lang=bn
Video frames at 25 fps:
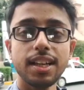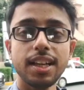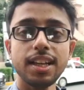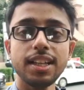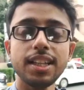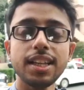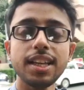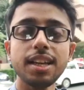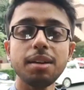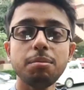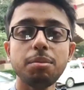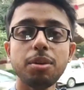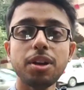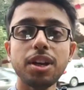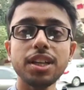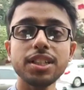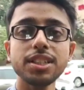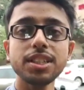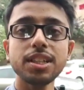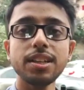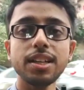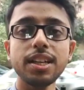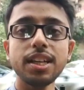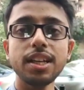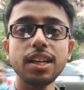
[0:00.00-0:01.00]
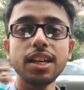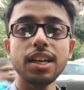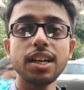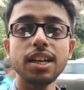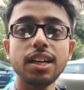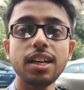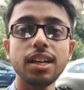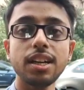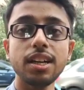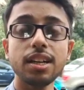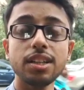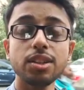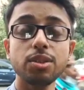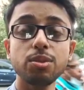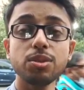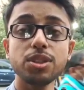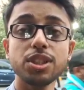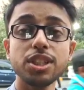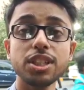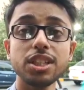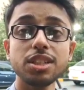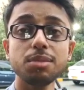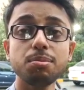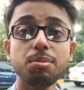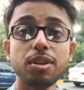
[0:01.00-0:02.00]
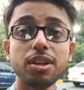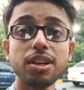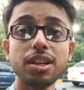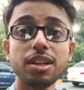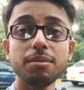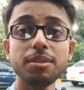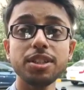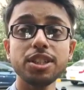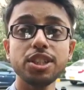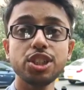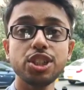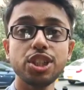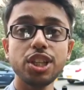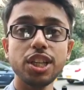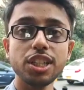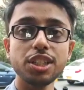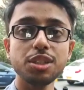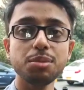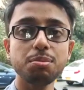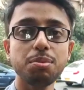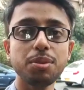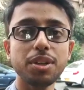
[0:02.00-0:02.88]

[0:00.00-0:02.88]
এদিকে বলা চলে তুলসীদাস বলরামের শেষ